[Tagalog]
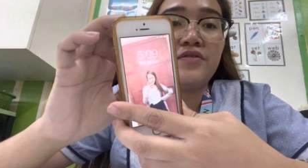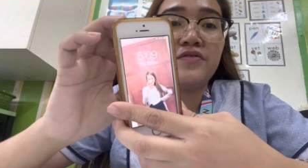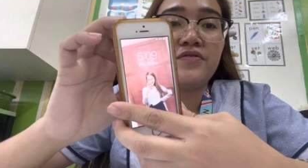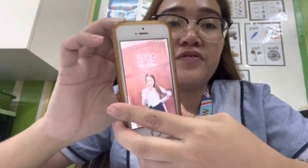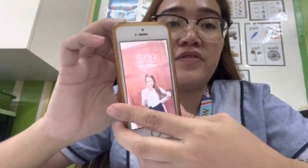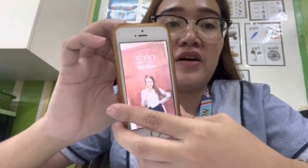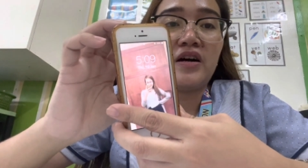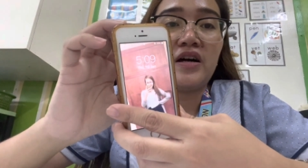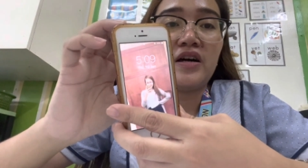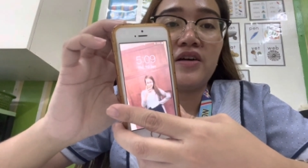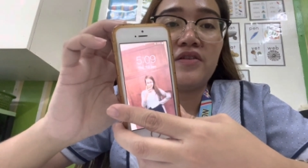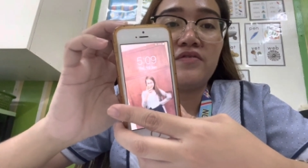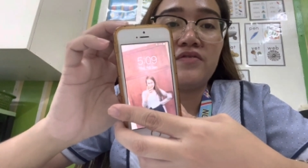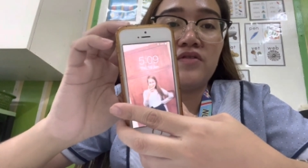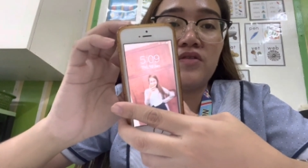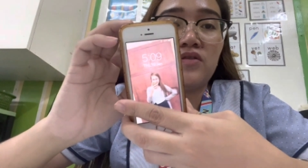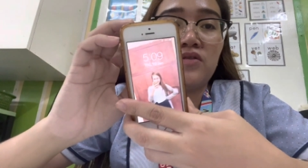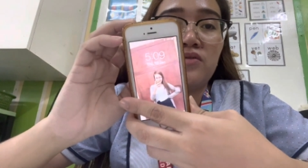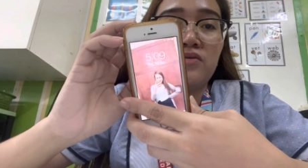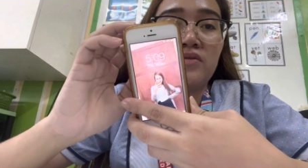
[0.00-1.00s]

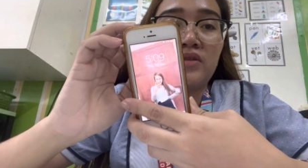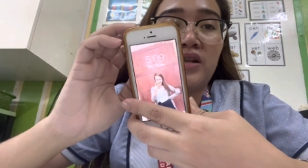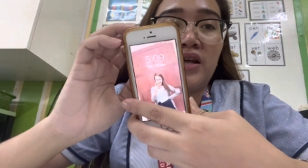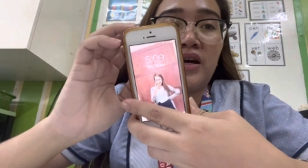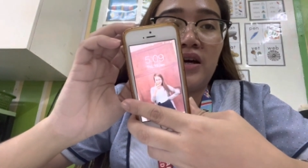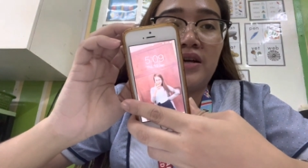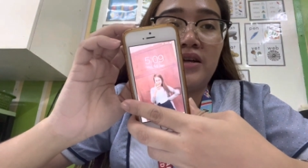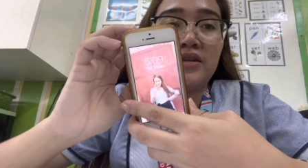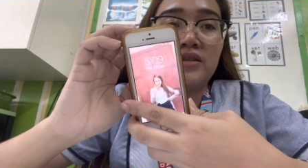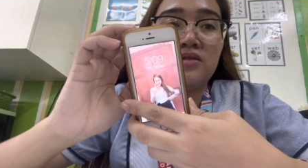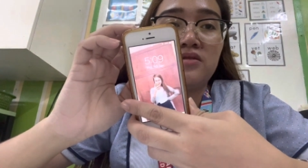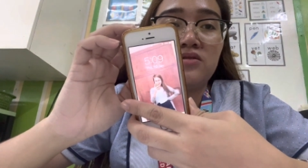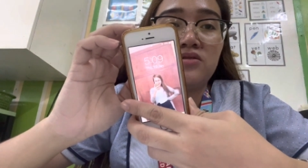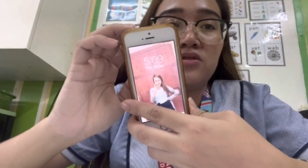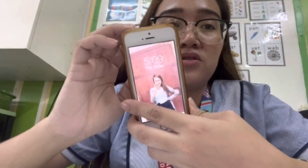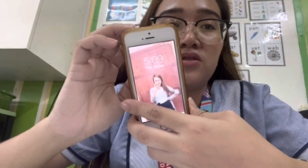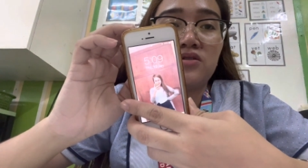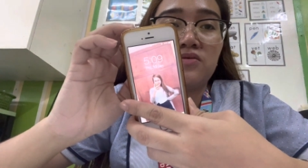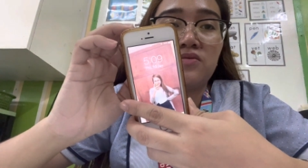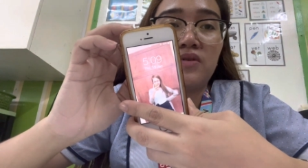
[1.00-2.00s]
5.09,
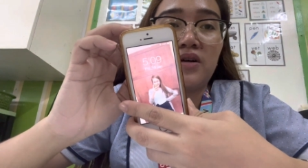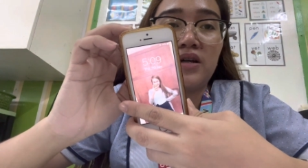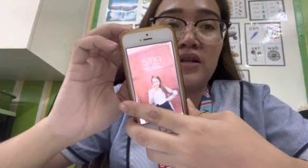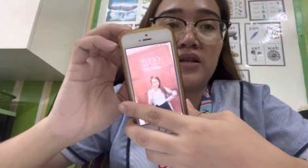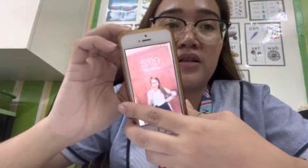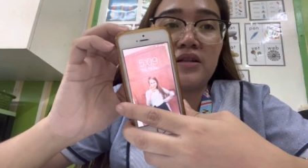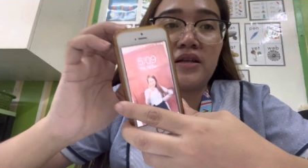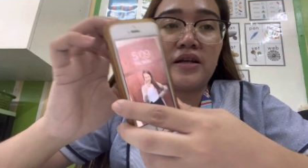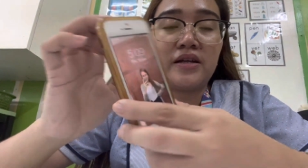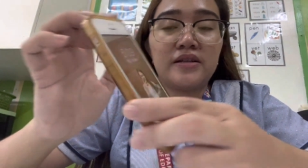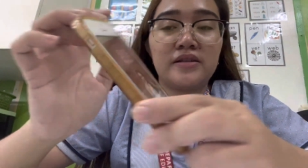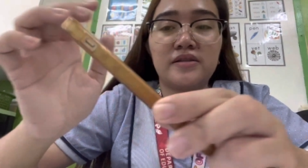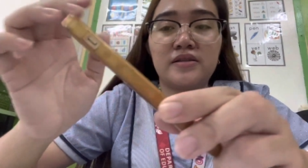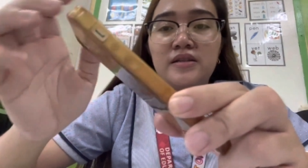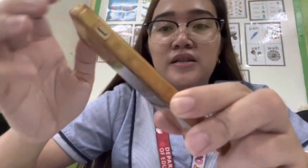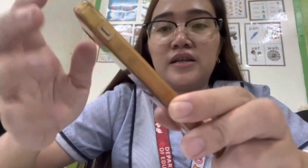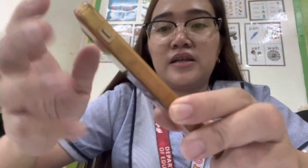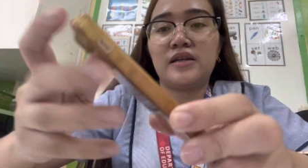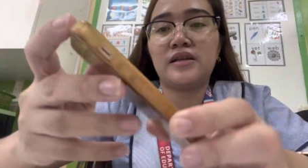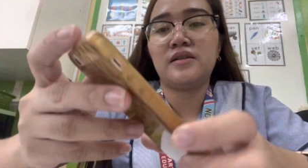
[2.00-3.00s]
January
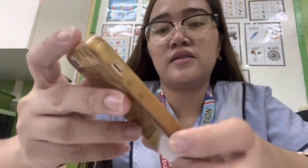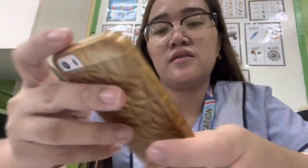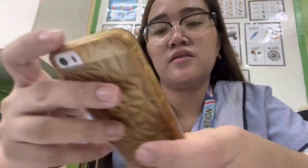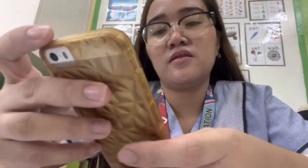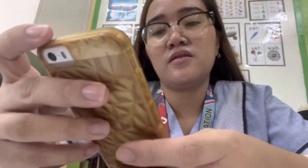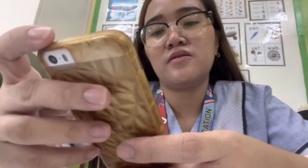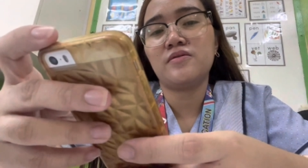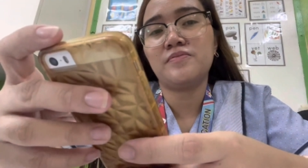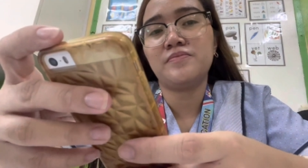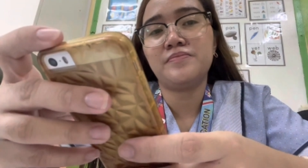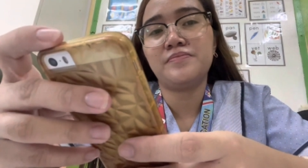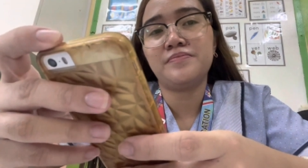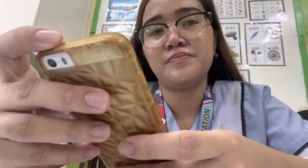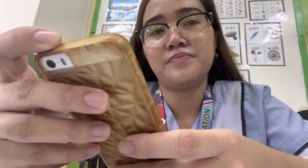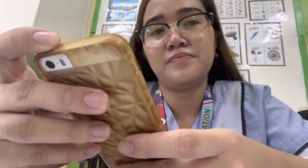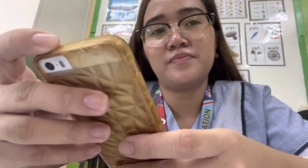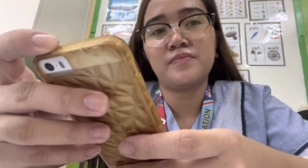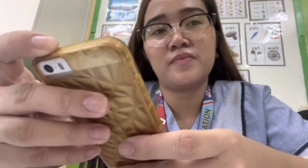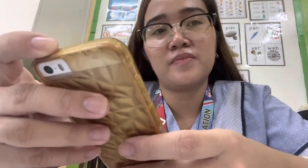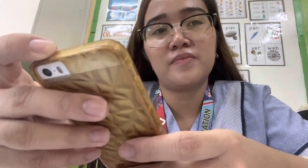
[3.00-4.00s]
19.
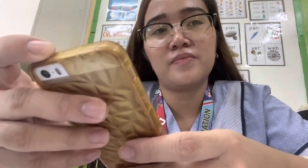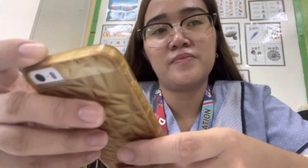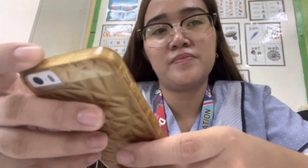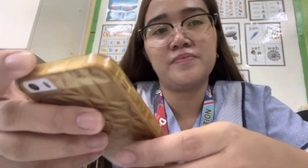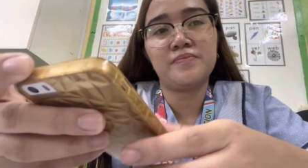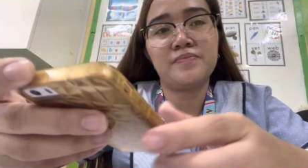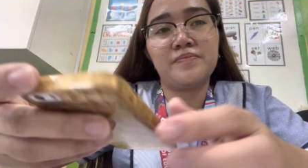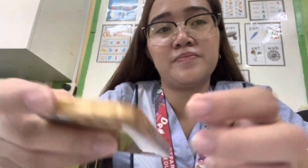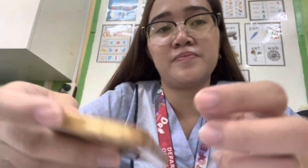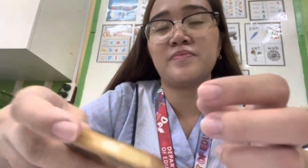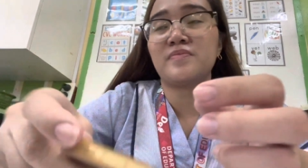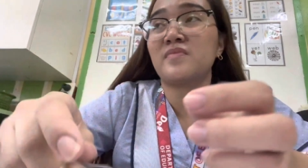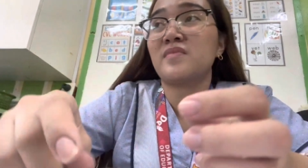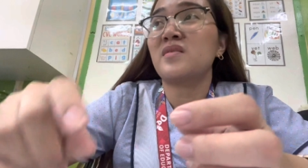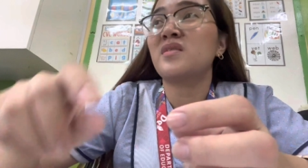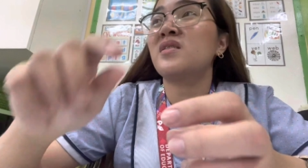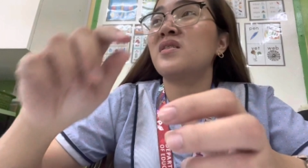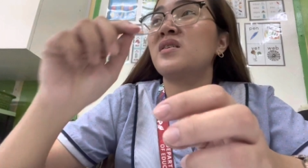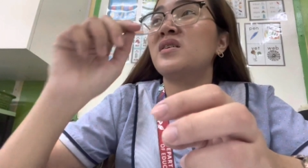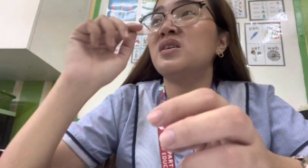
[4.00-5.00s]
Mm.
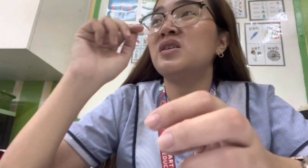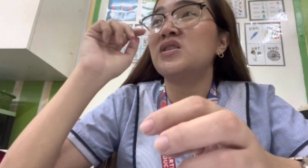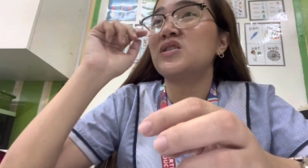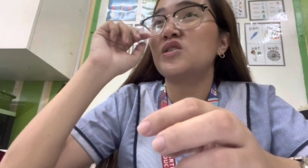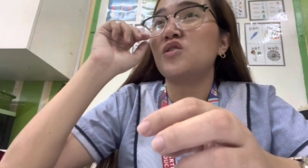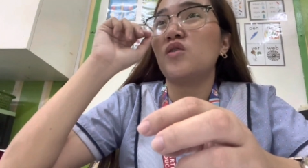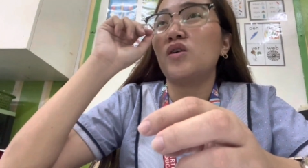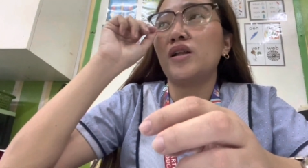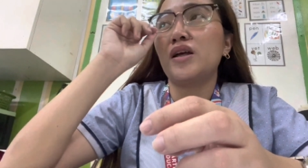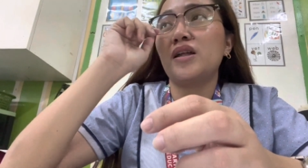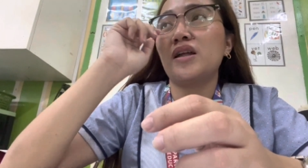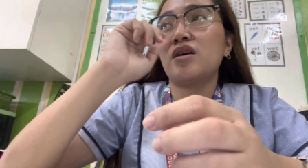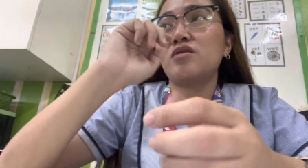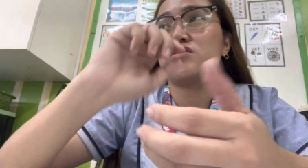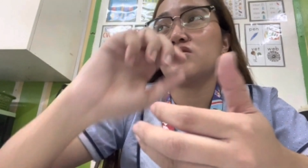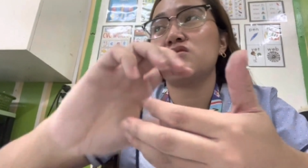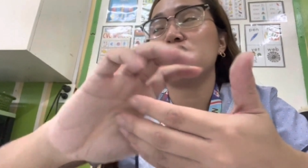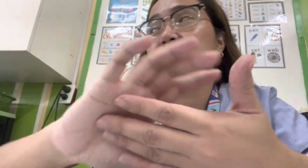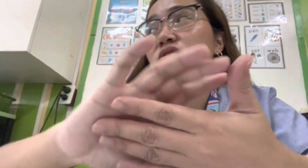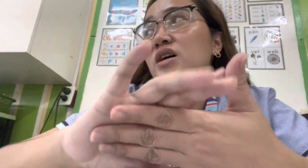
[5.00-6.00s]
so, wala na
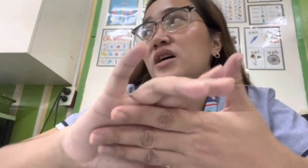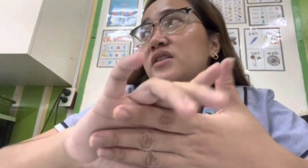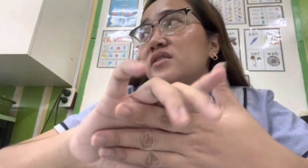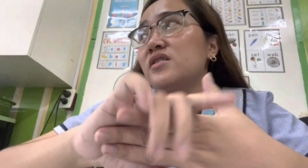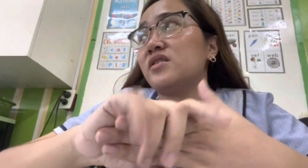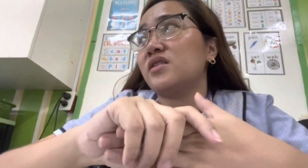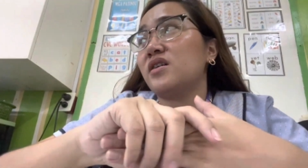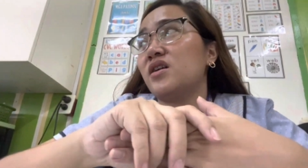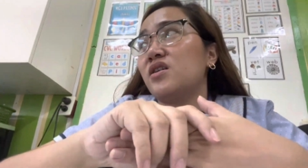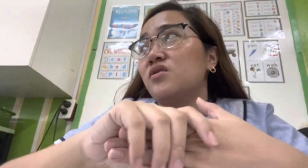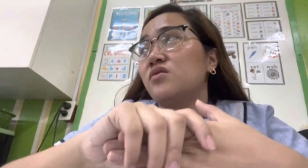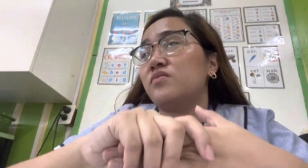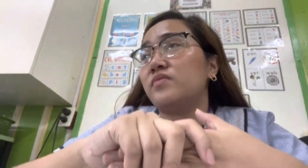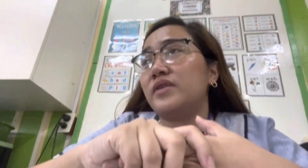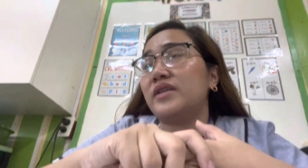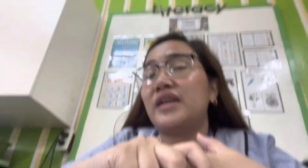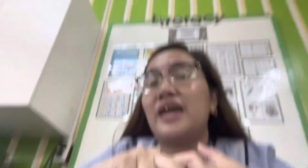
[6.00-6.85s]
akong estudyante. Nakauwi